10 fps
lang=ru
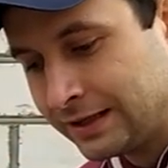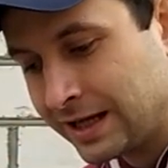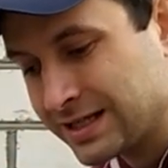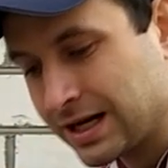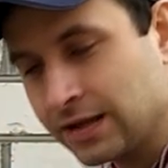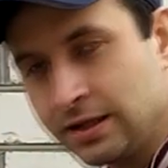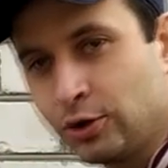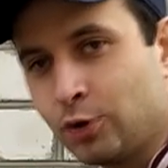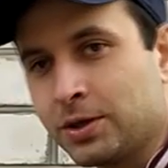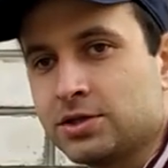Одна
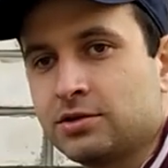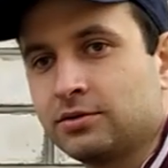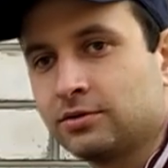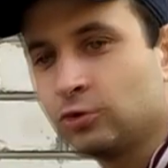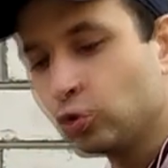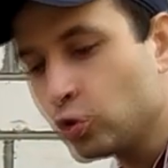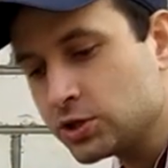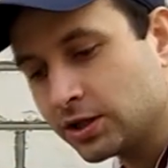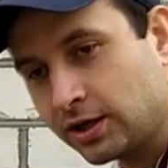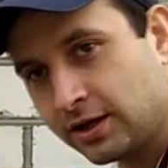сраная лопасть
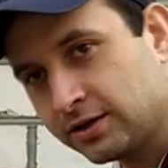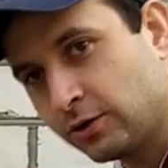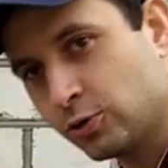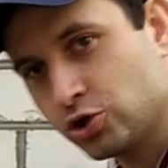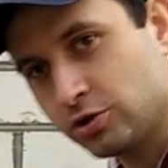узенькая она